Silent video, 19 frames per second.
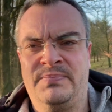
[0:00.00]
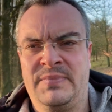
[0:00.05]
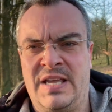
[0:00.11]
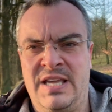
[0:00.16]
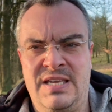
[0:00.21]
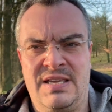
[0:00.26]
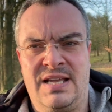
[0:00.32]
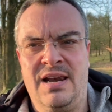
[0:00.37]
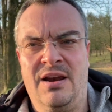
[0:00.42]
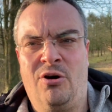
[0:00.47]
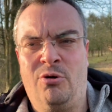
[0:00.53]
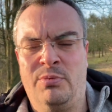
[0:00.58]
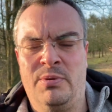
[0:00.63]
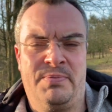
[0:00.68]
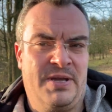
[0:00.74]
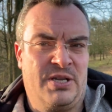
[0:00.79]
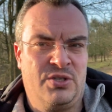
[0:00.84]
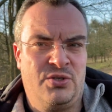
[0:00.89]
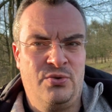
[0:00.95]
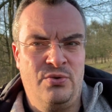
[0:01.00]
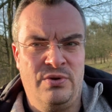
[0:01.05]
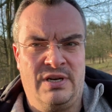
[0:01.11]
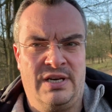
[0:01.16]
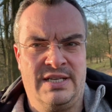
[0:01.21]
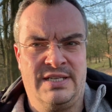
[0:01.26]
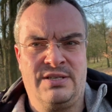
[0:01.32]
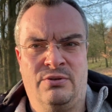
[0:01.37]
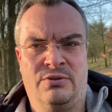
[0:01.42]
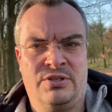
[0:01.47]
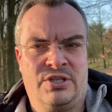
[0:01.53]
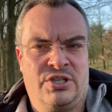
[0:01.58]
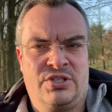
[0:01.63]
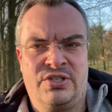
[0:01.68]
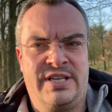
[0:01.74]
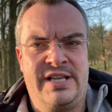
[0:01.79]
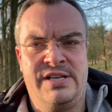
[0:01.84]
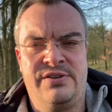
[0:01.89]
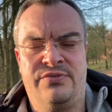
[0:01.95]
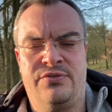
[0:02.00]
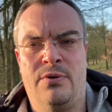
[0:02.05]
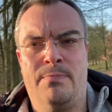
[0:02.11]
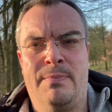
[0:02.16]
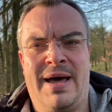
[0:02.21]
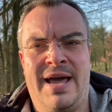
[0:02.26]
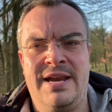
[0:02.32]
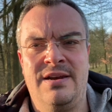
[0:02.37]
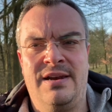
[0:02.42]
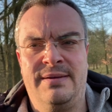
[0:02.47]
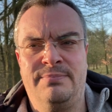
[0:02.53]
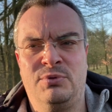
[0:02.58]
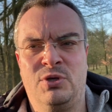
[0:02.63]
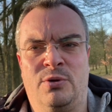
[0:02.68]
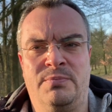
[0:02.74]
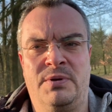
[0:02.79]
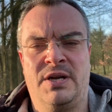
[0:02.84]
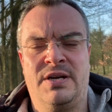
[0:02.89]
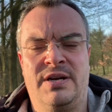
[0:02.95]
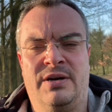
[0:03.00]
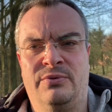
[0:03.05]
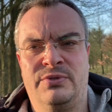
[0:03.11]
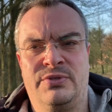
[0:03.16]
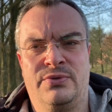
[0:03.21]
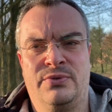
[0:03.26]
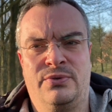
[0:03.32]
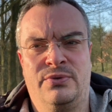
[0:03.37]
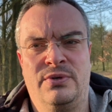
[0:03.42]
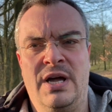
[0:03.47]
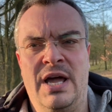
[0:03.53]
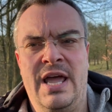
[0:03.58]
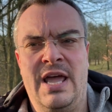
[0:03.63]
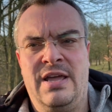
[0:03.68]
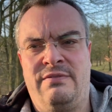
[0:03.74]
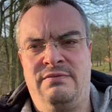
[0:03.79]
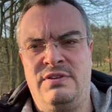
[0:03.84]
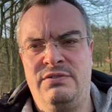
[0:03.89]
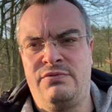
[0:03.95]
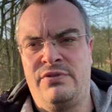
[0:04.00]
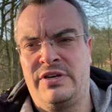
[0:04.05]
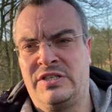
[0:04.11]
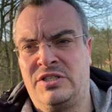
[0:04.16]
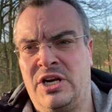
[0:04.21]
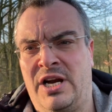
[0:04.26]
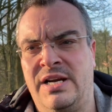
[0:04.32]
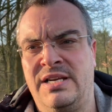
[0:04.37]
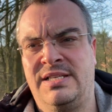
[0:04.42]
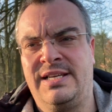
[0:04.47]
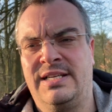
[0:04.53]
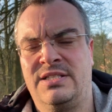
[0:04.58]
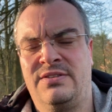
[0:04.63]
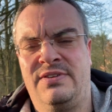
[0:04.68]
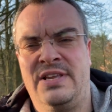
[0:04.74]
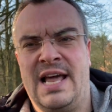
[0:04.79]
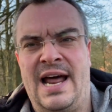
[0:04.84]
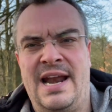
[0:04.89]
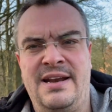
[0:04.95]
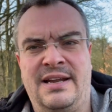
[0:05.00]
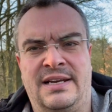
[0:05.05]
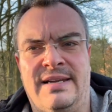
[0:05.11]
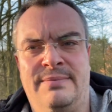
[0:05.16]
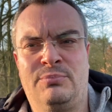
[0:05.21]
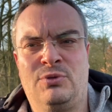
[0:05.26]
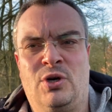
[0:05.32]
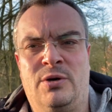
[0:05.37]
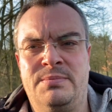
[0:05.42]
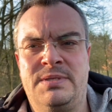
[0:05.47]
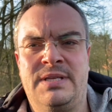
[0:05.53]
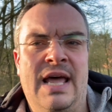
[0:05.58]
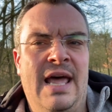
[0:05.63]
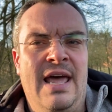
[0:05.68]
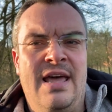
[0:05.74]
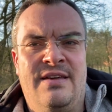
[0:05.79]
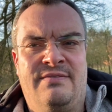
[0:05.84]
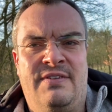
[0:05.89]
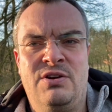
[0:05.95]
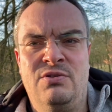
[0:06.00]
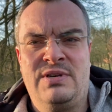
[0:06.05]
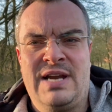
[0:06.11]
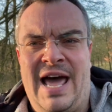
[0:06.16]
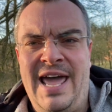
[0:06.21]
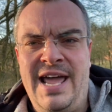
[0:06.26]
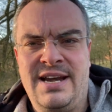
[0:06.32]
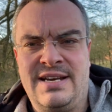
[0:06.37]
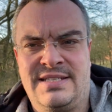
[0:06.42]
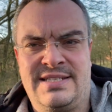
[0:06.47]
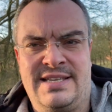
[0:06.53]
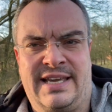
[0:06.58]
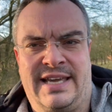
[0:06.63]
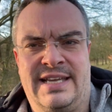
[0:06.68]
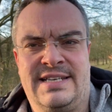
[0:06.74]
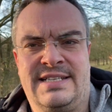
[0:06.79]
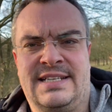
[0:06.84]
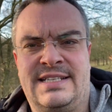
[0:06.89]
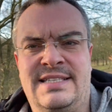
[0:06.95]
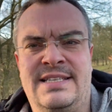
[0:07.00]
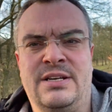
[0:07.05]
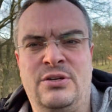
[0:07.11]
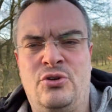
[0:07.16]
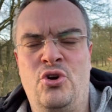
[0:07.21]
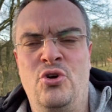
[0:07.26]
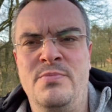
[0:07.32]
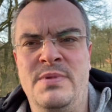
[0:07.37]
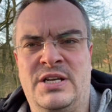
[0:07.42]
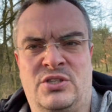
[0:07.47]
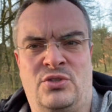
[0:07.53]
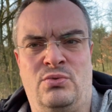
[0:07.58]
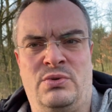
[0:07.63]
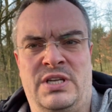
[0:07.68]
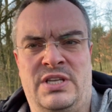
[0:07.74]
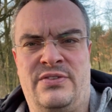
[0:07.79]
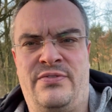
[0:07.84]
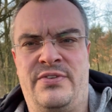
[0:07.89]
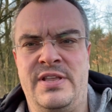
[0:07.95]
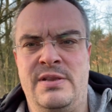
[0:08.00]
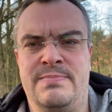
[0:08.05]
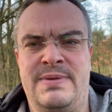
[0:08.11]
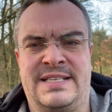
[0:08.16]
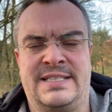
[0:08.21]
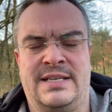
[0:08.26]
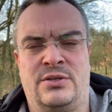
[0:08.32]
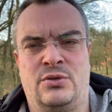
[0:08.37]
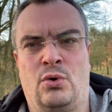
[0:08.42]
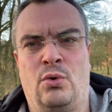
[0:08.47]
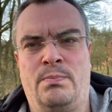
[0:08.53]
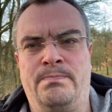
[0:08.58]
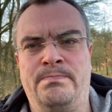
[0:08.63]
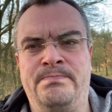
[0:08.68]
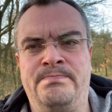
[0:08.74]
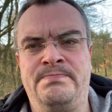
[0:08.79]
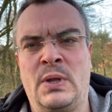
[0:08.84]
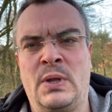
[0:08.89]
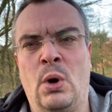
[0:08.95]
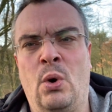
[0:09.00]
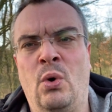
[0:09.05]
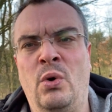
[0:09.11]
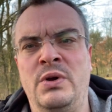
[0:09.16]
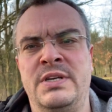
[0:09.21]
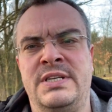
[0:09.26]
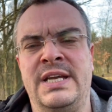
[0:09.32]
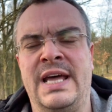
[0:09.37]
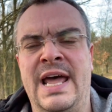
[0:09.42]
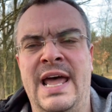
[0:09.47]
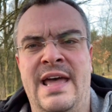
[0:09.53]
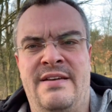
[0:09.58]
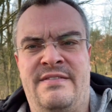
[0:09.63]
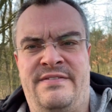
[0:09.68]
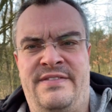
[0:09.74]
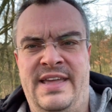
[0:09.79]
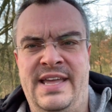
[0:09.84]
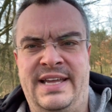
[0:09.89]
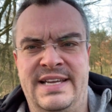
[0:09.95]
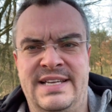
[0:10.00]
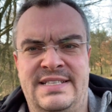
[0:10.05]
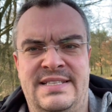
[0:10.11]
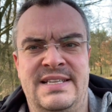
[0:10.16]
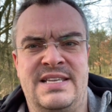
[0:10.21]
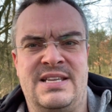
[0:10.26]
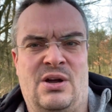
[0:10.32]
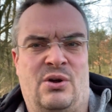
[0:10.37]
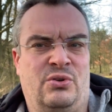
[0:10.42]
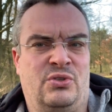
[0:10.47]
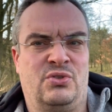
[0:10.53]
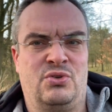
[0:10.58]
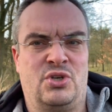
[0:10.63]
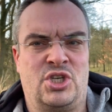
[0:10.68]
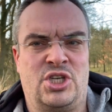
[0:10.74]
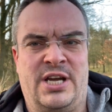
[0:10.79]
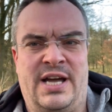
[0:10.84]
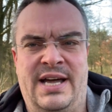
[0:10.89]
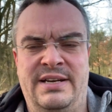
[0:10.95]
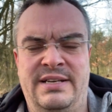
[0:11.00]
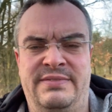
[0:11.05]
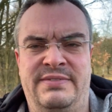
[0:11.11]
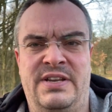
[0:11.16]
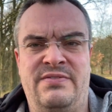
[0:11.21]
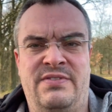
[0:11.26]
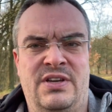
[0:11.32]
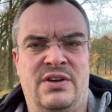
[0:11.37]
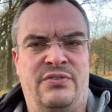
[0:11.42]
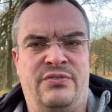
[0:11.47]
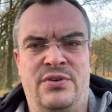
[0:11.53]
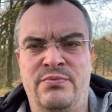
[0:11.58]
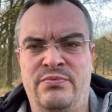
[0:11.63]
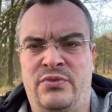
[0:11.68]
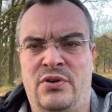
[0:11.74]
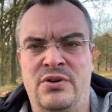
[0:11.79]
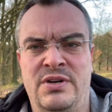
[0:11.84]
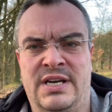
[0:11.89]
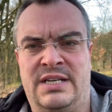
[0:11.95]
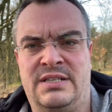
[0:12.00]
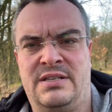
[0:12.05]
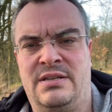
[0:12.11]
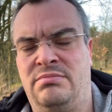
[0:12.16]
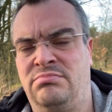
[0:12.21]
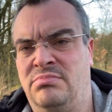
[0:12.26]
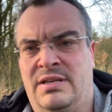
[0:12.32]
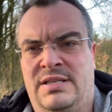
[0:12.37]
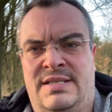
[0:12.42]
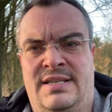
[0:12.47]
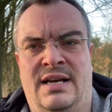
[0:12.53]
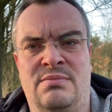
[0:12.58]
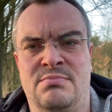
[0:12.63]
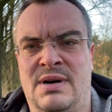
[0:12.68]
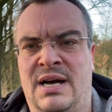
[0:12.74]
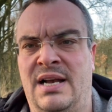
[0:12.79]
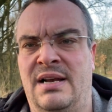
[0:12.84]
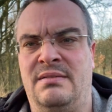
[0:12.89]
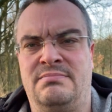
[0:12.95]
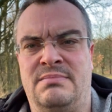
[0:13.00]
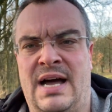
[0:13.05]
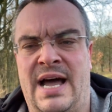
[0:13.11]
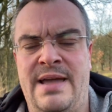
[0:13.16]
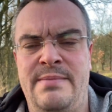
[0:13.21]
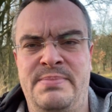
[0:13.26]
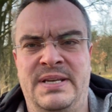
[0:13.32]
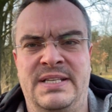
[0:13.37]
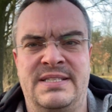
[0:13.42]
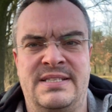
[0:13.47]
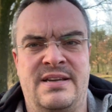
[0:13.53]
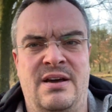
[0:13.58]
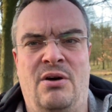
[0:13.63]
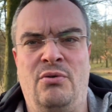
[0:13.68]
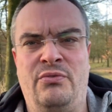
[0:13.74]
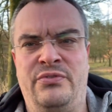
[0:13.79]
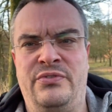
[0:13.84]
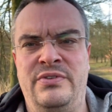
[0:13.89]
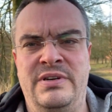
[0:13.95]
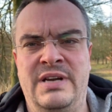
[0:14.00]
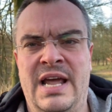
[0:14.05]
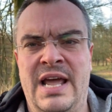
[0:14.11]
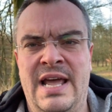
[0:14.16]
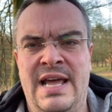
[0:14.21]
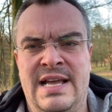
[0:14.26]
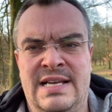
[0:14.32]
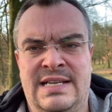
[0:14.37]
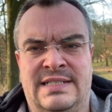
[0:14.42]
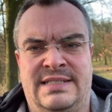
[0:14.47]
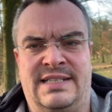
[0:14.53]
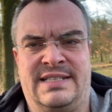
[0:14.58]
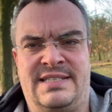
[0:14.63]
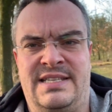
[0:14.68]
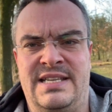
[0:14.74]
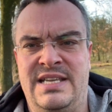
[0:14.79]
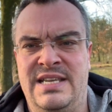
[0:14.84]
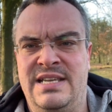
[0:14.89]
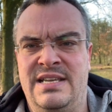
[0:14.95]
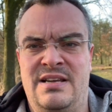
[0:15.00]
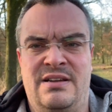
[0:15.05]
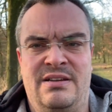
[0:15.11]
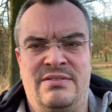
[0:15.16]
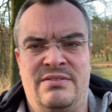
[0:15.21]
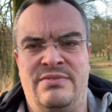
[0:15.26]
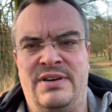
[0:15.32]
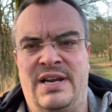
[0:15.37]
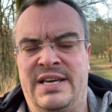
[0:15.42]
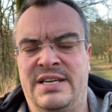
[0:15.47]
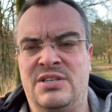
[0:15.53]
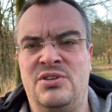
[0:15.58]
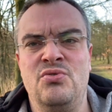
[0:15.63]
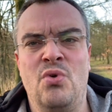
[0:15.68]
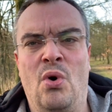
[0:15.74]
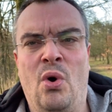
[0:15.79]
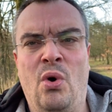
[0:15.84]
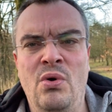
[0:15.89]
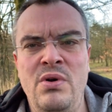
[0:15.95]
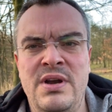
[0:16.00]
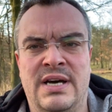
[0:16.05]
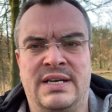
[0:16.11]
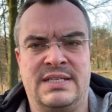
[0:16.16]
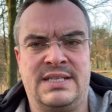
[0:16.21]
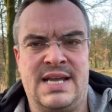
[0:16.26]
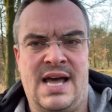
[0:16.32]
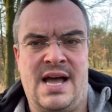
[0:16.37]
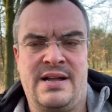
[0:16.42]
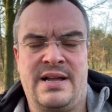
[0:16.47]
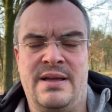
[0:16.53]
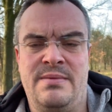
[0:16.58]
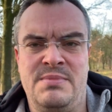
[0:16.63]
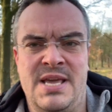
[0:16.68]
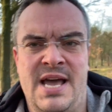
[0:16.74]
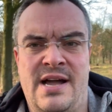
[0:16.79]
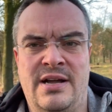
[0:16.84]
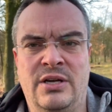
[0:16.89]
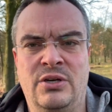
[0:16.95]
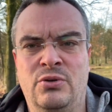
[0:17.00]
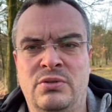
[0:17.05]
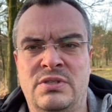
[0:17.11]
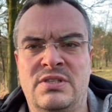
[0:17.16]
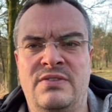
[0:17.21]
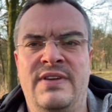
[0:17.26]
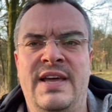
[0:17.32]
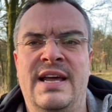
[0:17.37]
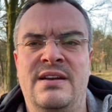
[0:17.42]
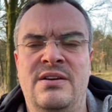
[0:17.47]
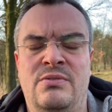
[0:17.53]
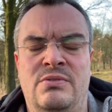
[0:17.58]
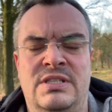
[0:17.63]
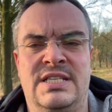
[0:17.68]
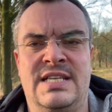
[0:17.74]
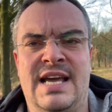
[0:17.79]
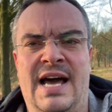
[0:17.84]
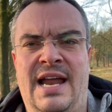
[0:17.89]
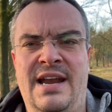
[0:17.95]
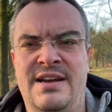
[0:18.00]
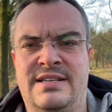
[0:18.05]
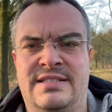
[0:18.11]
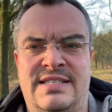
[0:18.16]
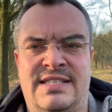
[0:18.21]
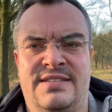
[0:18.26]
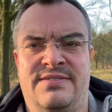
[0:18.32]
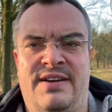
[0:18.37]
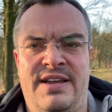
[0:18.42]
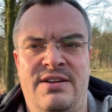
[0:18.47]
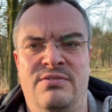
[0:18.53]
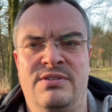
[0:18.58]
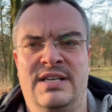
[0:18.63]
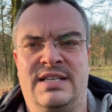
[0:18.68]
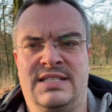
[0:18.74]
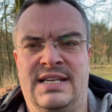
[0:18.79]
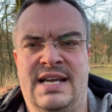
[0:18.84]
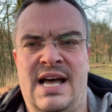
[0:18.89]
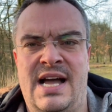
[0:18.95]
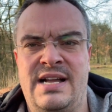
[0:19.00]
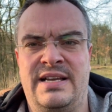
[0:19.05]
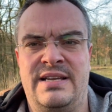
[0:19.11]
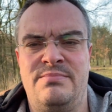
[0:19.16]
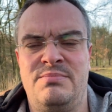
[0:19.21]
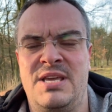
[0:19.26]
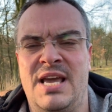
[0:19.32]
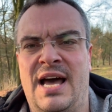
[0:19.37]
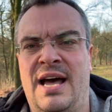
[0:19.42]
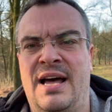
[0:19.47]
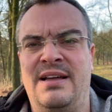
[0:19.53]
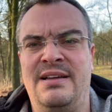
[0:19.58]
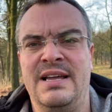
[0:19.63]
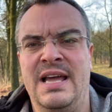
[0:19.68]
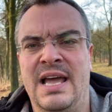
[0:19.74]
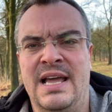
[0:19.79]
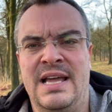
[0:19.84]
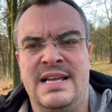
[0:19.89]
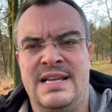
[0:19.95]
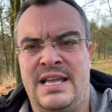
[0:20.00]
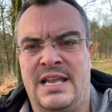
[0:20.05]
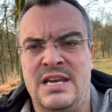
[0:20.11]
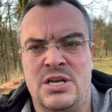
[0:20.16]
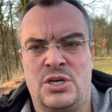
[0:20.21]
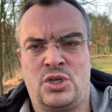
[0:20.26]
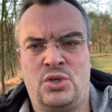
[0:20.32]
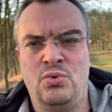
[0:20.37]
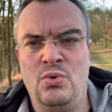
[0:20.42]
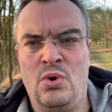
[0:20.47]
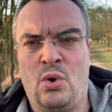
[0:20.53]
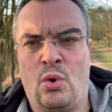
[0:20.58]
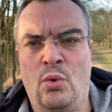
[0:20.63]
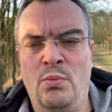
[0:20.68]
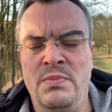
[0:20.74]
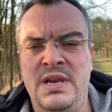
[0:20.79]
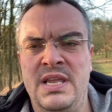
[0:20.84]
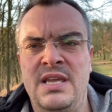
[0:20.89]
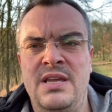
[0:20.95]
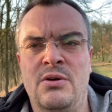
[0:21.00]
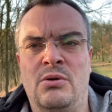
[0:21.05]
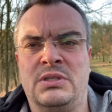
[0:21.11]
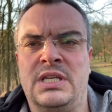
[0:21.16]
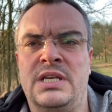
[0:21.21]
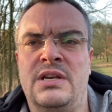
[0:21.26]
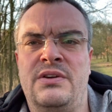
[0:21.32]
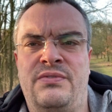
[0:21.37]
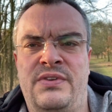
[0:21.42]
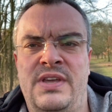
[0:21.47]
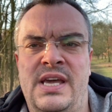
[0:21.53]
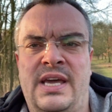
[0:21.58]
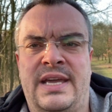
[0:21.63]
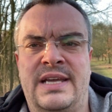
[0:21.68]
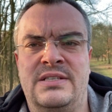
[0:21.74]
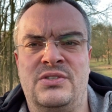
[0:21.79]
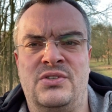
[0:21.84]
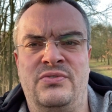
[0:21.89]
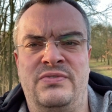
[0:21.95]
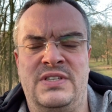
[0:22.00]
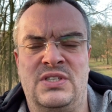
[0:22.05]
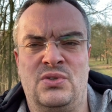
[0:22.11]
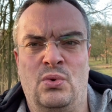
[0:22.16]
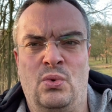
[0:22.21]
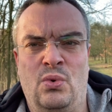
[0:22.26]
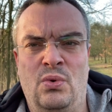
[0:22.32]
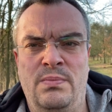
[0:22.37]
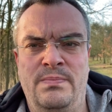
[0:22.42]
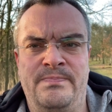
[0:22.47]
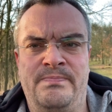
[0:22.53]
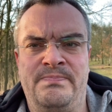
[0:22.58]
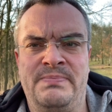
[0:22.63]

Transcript: Ich glaube persönlich, und das gilt für meinen Laptop genauso wie für wahrscheinlich ganz viele andere Laptops, wenn du ein eigenes Gerät hast, dann kümmerst du dich viel besser drum. Und wäre es nicht auch zu schade, wenn wir 500, ich sag mal, iPads kaufen, dass die vielleicht nur 100 Tage im Jahr genutzt werden und die anderen 200 Tage im Jahr in der Schule rumliegen und in den Ferien sowieso?